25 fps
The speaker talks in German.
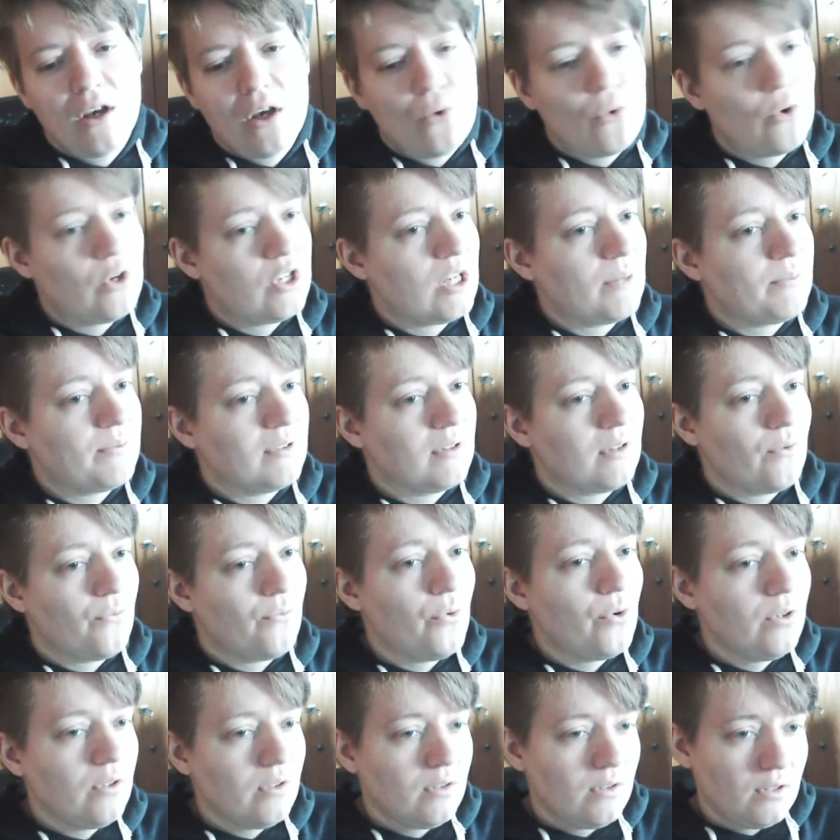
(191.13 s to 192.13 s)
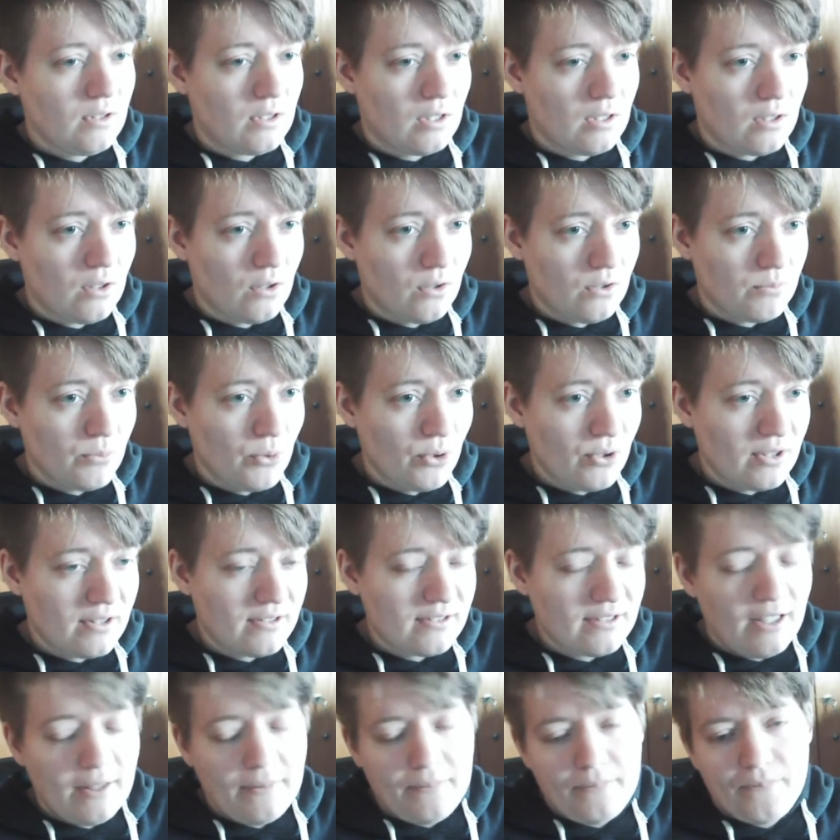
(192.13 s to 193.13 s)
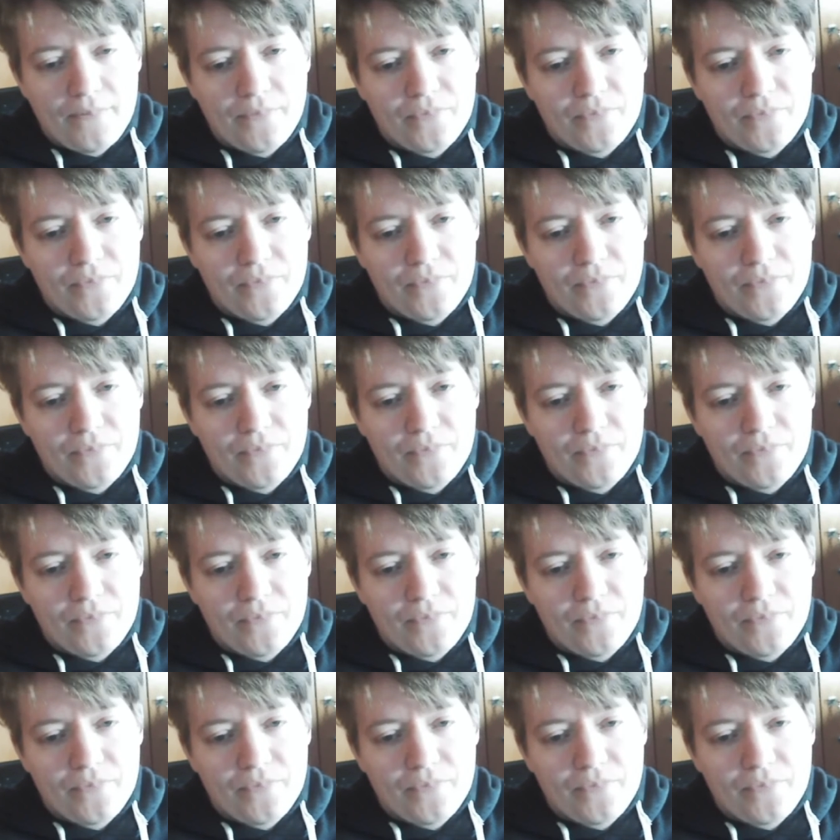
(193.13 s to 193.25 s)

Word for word: Und ich habe es nicht gefunden, kann auch möglich sein.